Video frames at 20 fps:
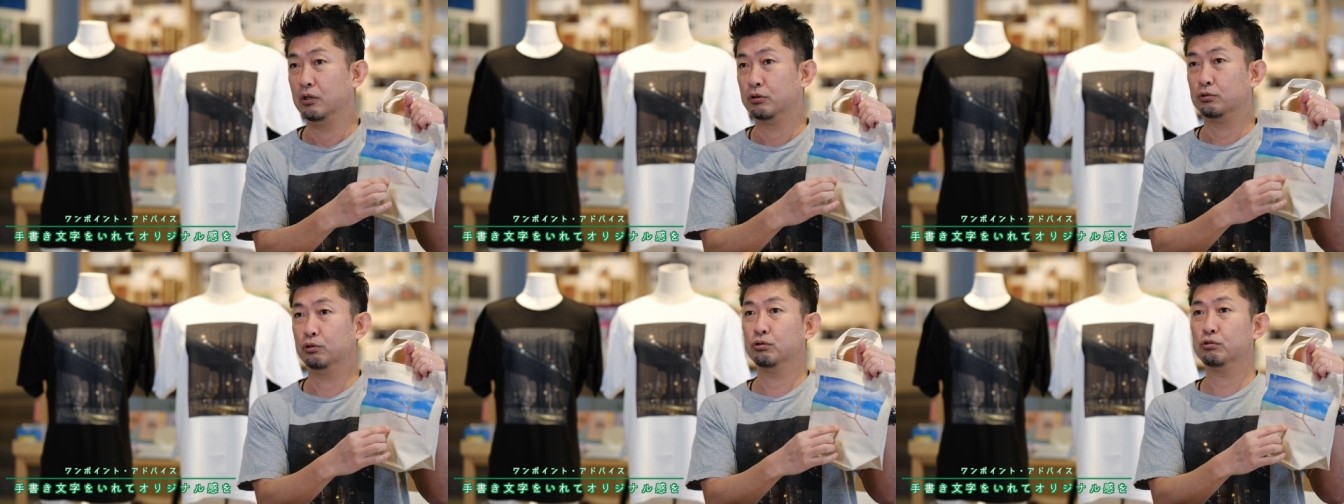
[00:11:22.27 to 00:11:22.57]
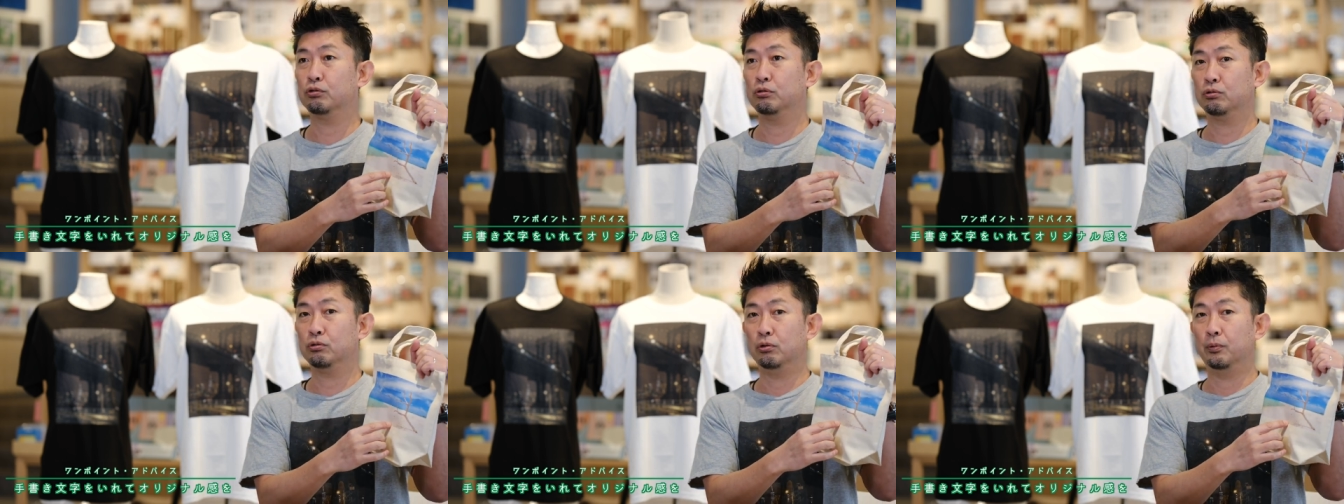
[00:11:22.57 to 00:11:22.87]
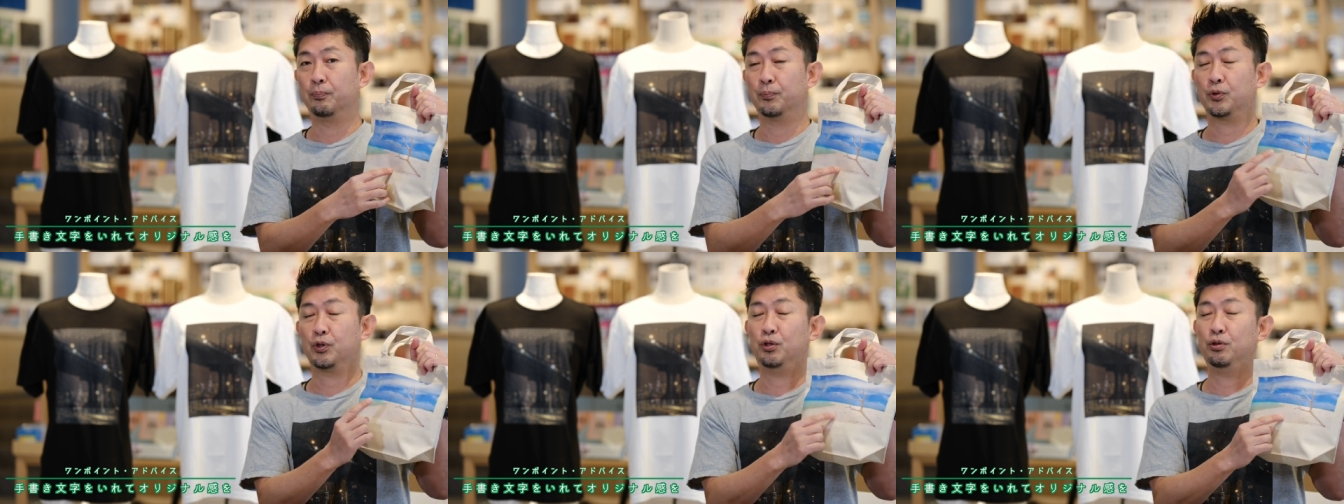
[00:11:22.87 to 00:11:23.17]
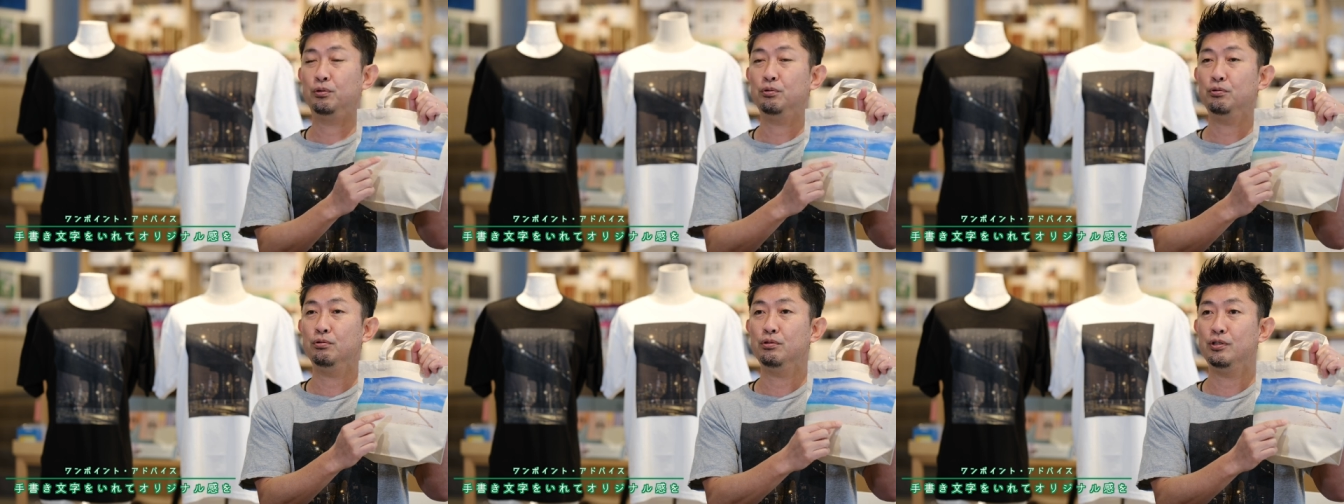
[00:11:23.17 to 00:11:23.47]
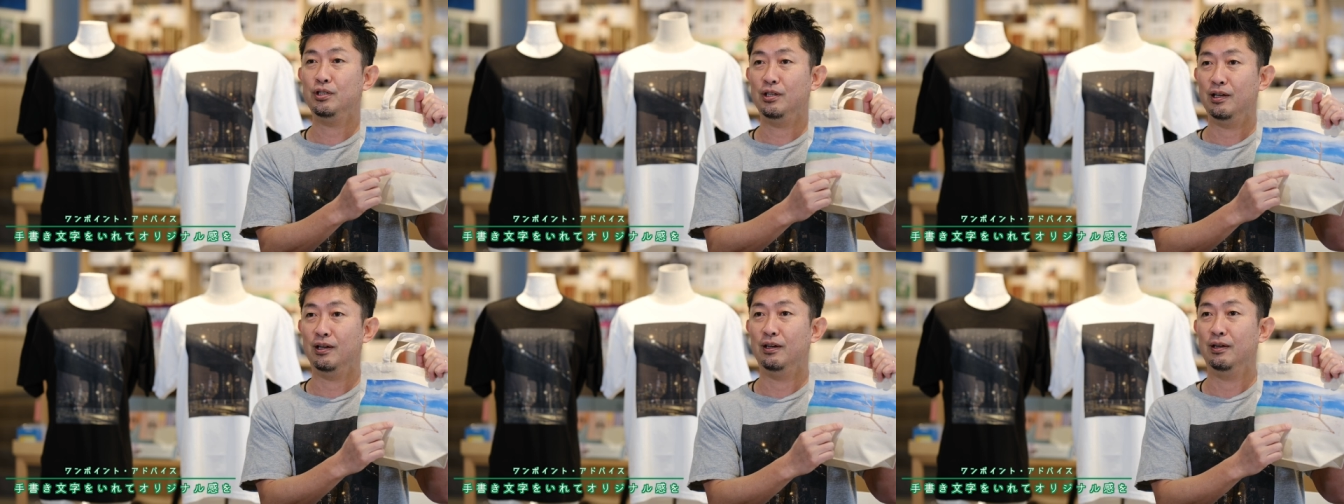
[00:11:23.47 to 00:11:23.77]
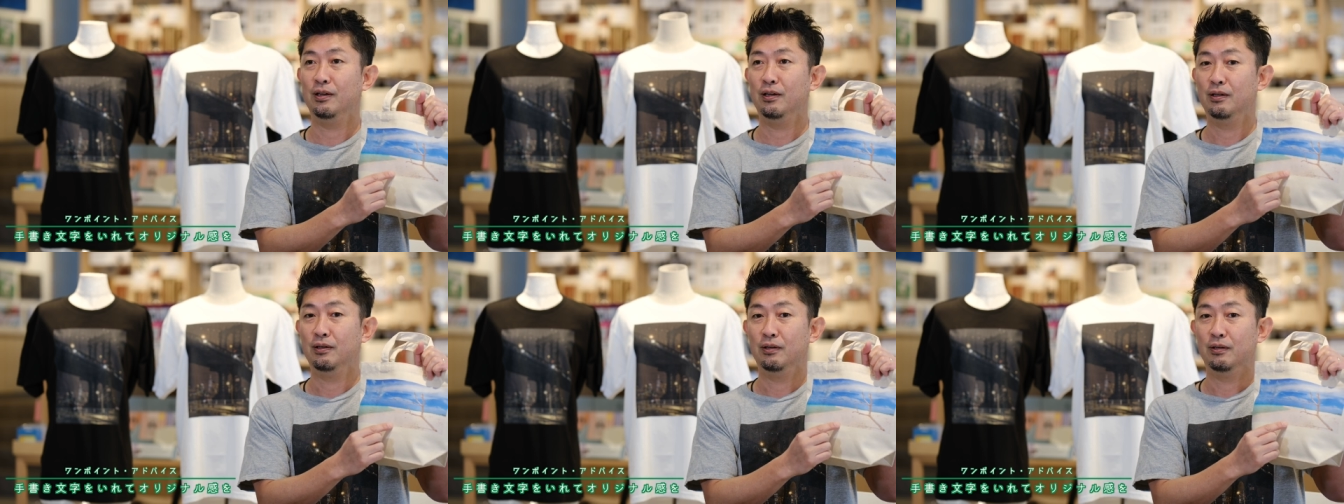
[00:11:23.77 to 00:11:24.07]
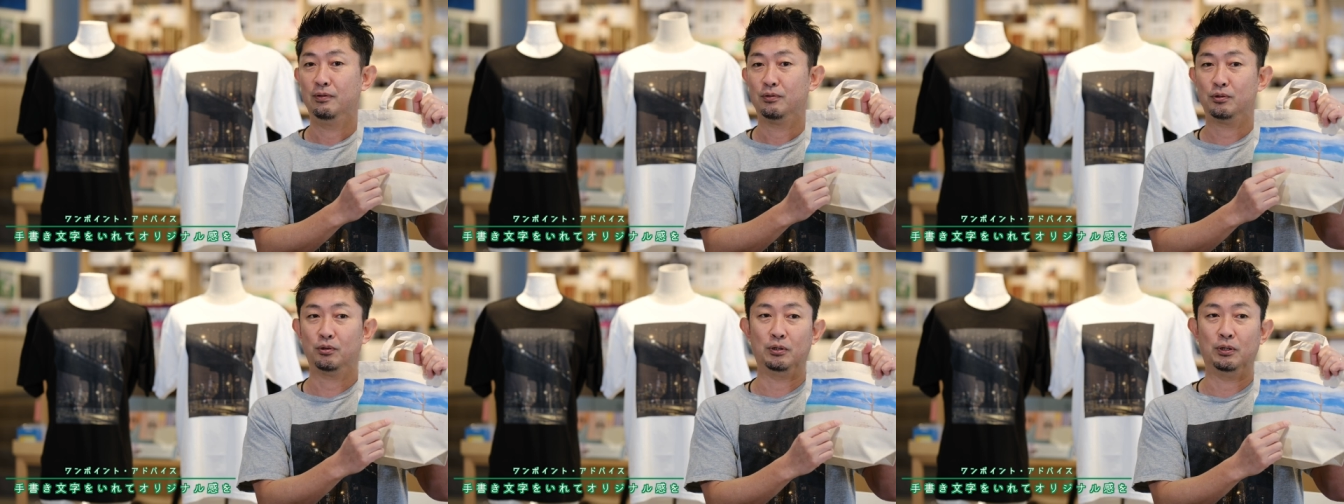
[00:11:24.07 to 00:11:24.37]
そうすると急にね
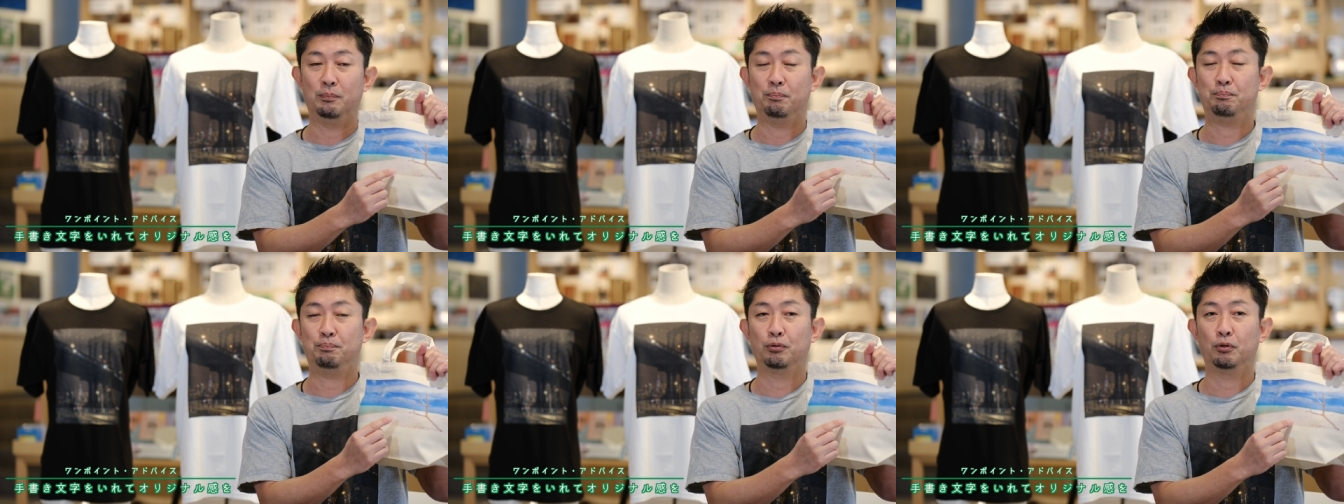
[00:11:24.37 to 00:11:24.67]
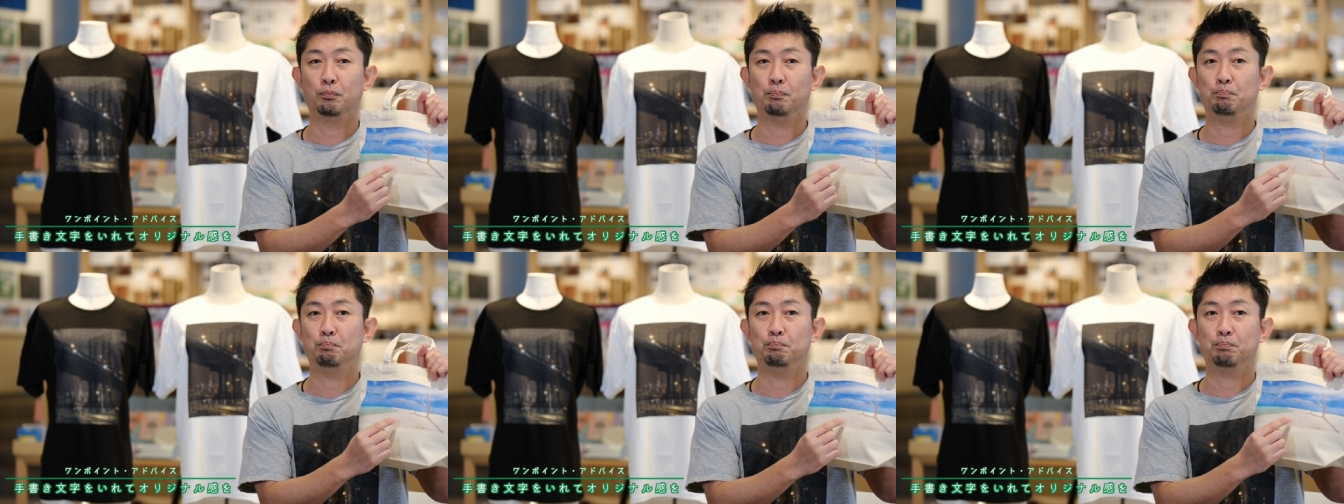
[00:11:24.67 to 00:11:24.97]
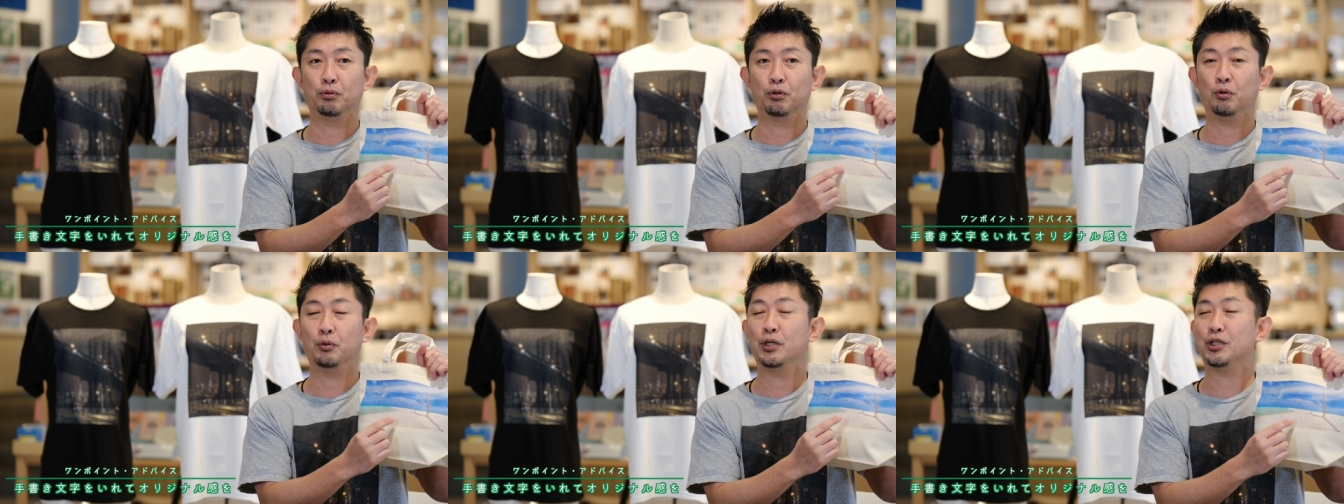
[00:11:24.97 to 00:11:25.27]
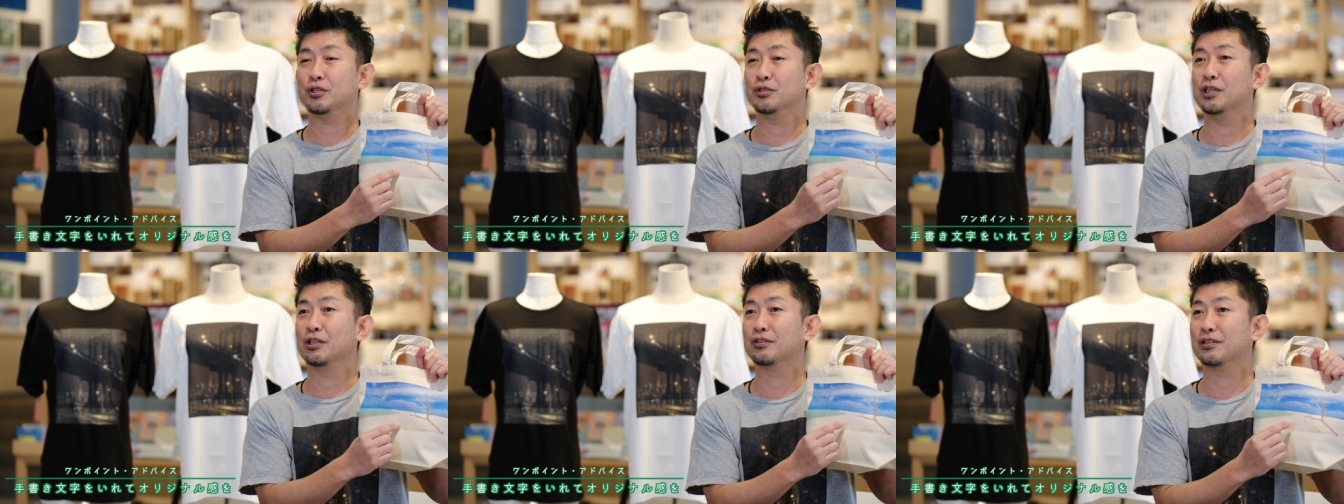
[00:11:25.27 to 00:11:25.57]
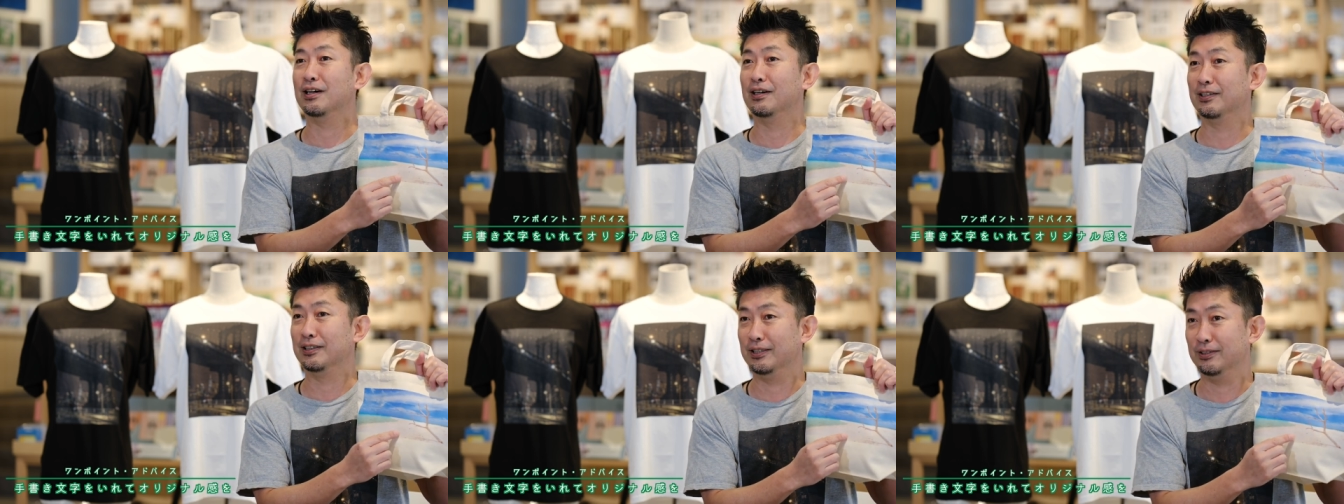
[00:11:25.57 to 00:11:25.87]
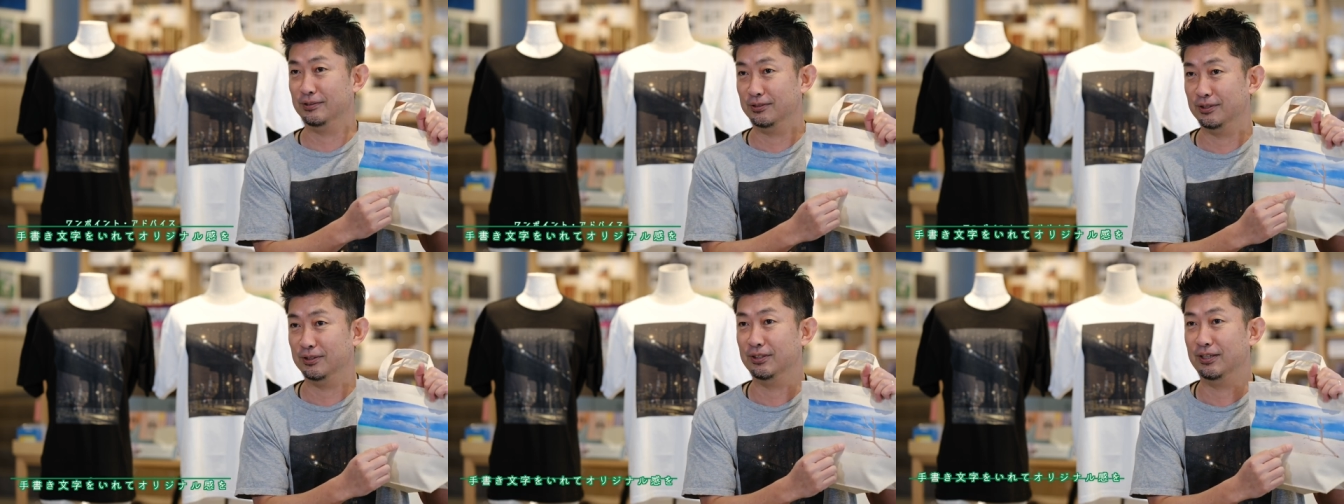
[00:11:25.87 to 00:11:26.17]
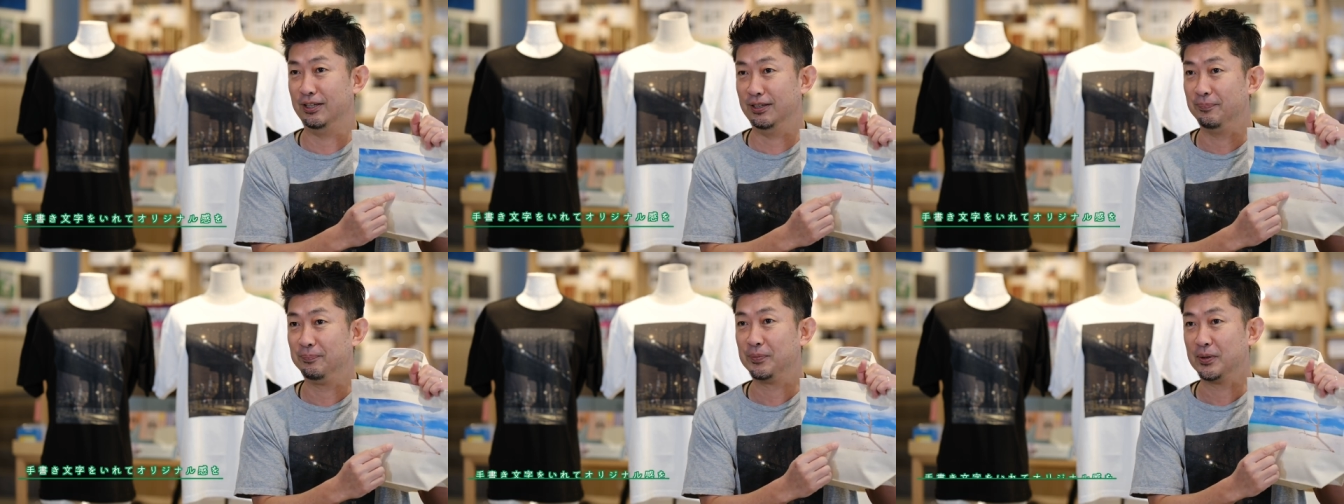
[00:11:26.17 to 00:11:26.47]
ちょっとねプロプロフェッショナル感が出るんです
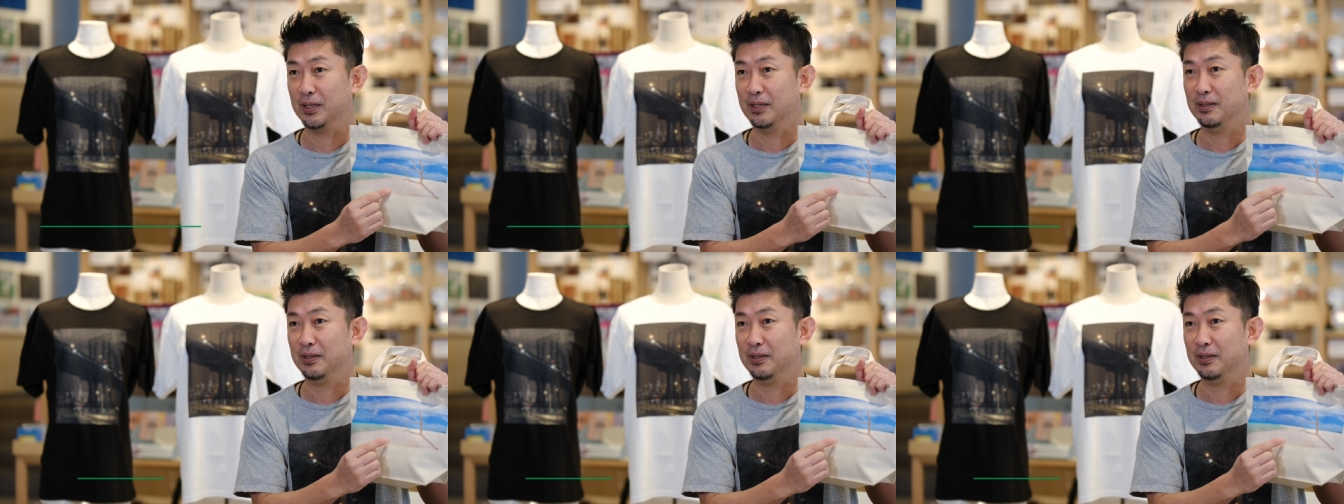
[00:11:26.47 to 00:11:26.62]
ね